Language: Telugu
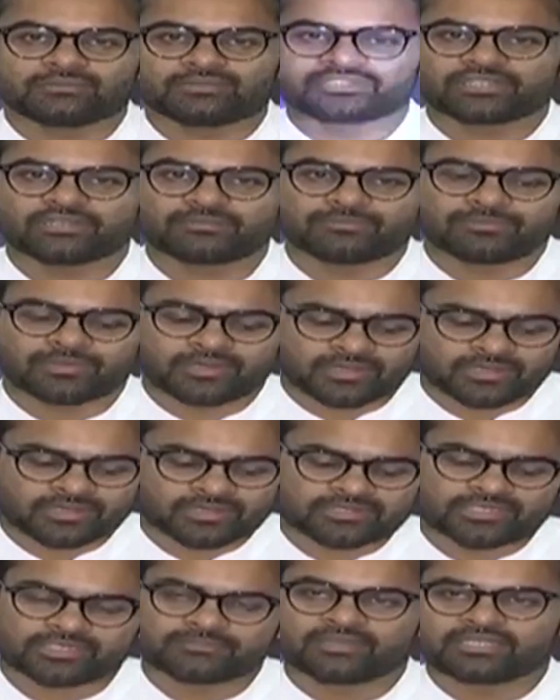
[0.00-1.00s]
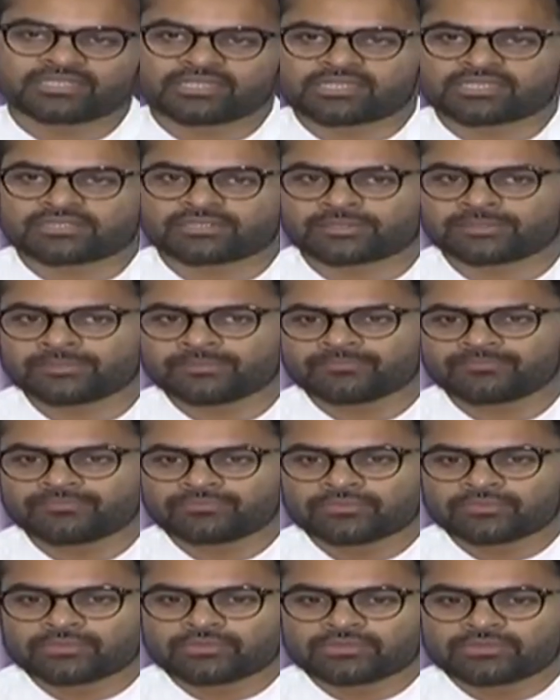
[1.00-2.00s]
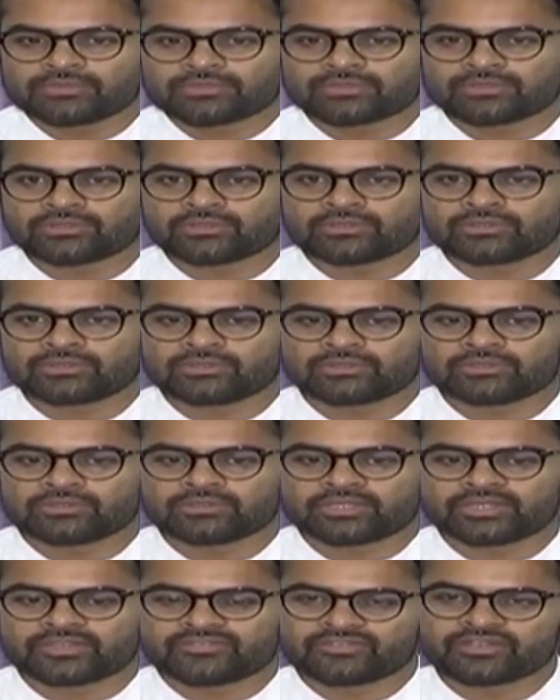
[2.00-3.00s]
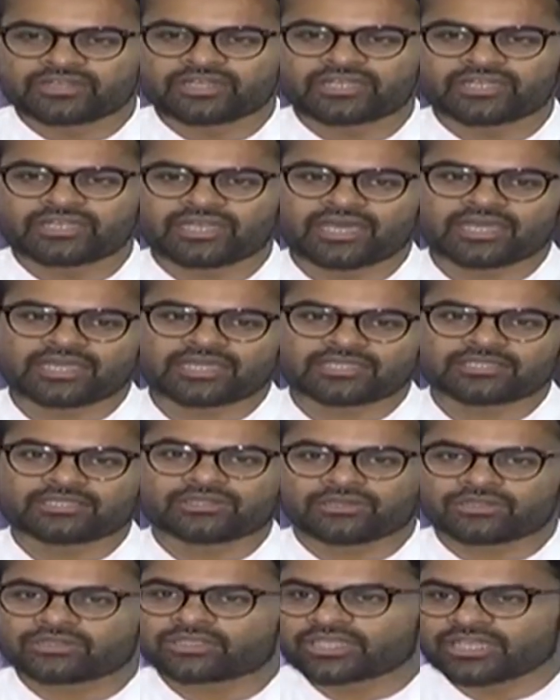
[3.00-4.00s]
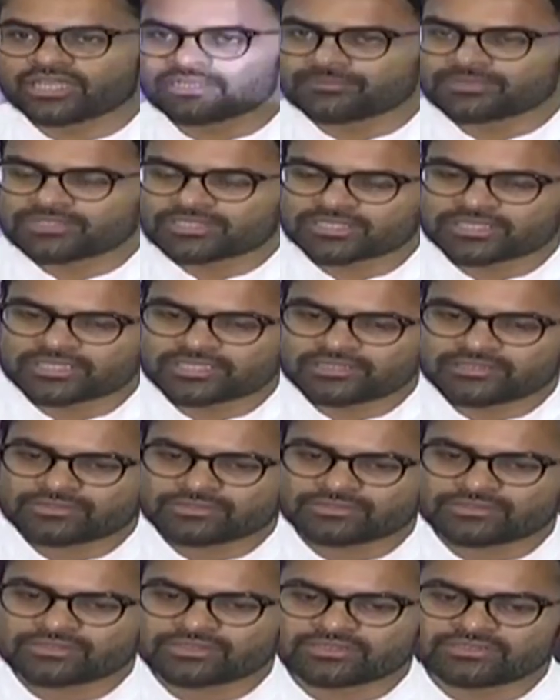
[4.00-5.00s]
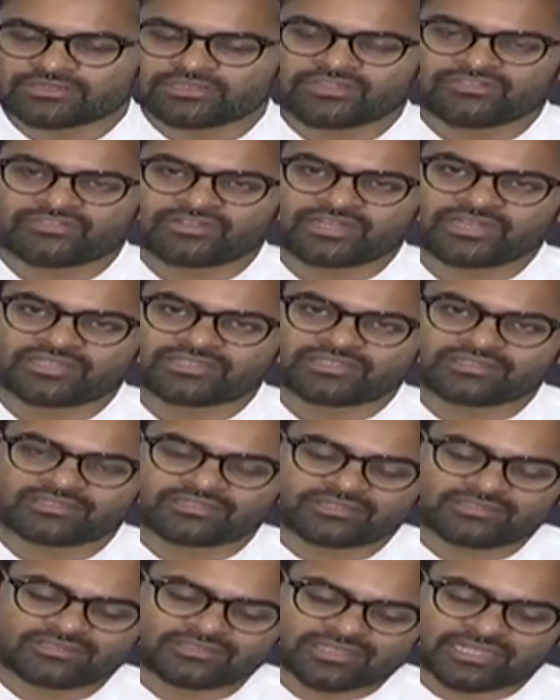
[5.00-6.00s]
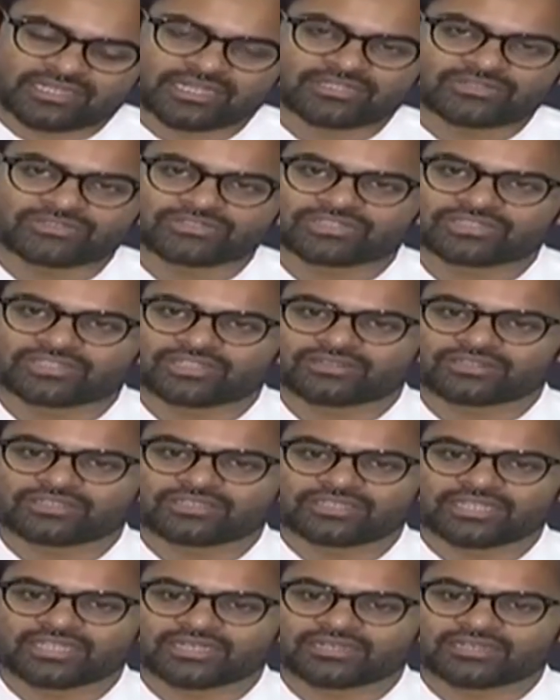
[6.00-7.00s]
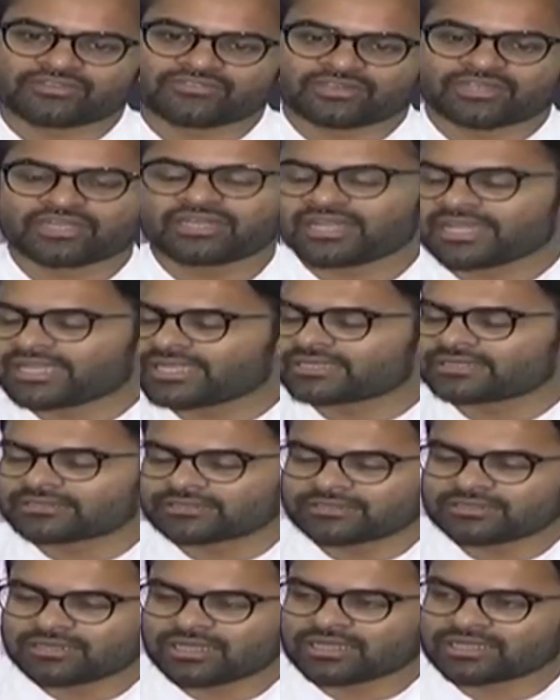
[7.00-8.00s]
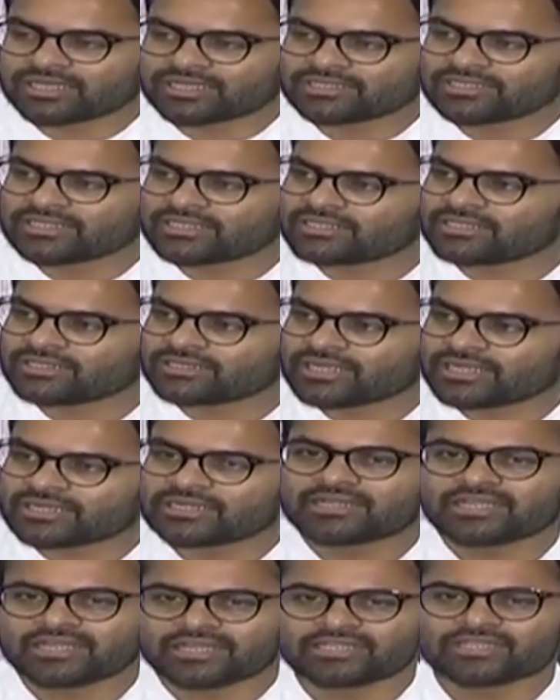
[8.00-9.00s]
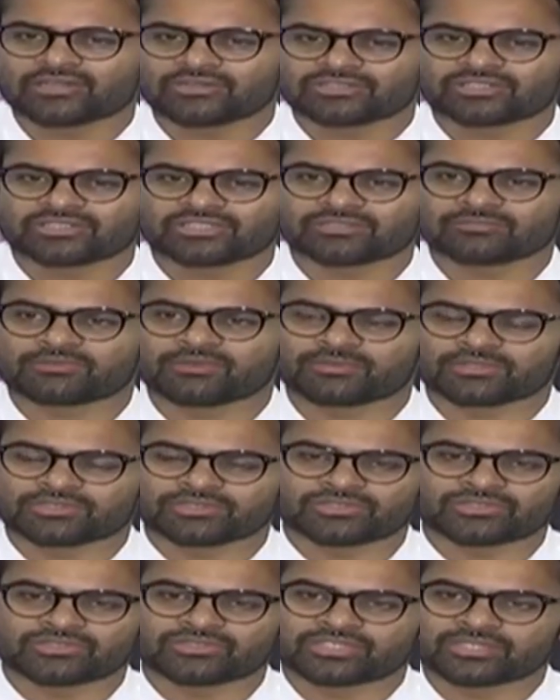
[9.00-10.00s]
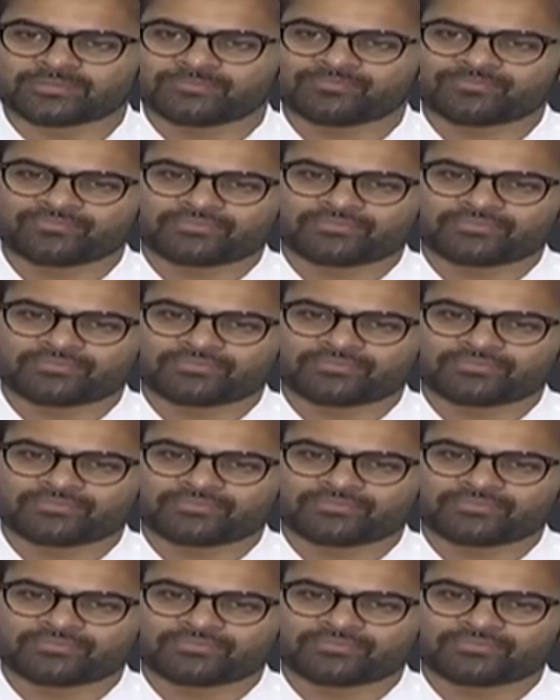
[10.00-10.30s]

కమర్షియల్ సినిమా చేస్తున్నాను సో డెఫినెట్లీ నాకైతే కొత్తగా అనిపించింది సో డెఫినెట్లీ జనాలు చూసిన తర్వాత దే డెఫినెట్లీ లైక్ ఇట్ నాకైతే అది ఎంటర్టైన్ అయితే అవుతుంది సినిమా మొత్తం చూసి